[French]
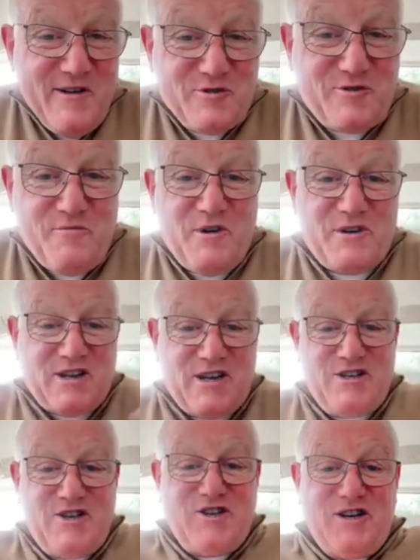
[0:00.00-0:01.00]
Autrement, on serait
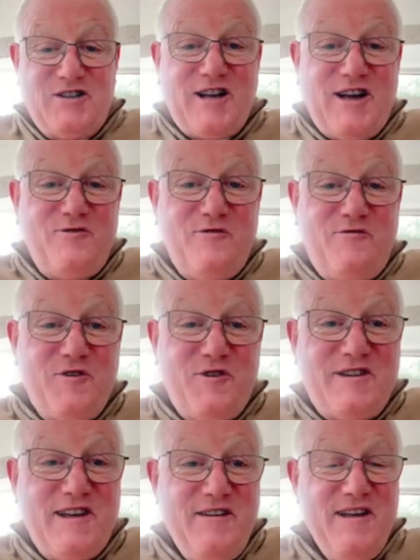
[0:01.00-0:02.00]
déjà en train de
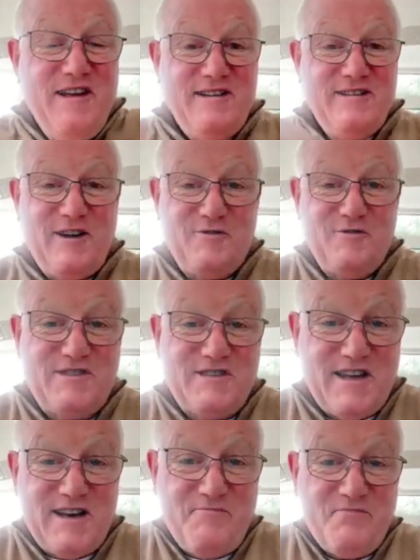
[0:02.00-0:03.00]
flotter dans le
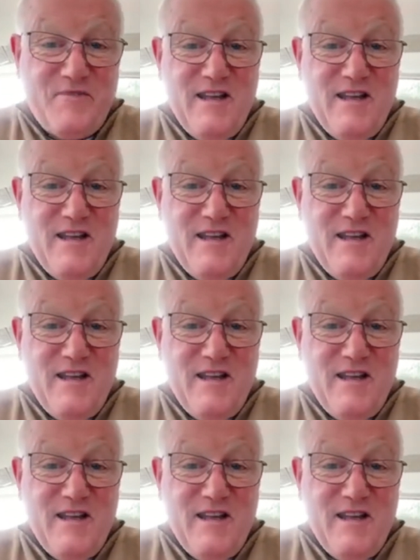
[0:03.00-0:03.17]
ciel.